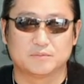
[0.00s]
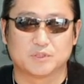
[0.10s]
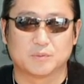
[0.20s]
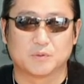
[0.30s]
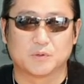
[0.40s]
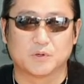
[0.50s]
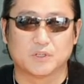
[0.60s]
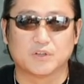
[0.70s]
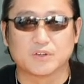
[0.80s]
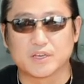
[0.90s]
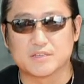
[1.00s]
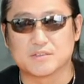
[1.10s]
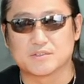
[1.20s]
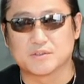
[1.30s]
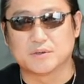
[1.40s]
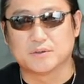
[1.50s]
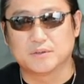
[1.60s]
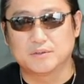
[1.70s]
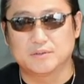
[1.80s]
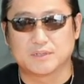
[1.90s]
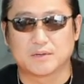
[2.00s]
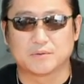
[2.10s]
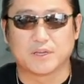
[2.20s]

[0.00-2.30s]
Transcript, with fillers: 물어보고 이런 게 있었어요 라고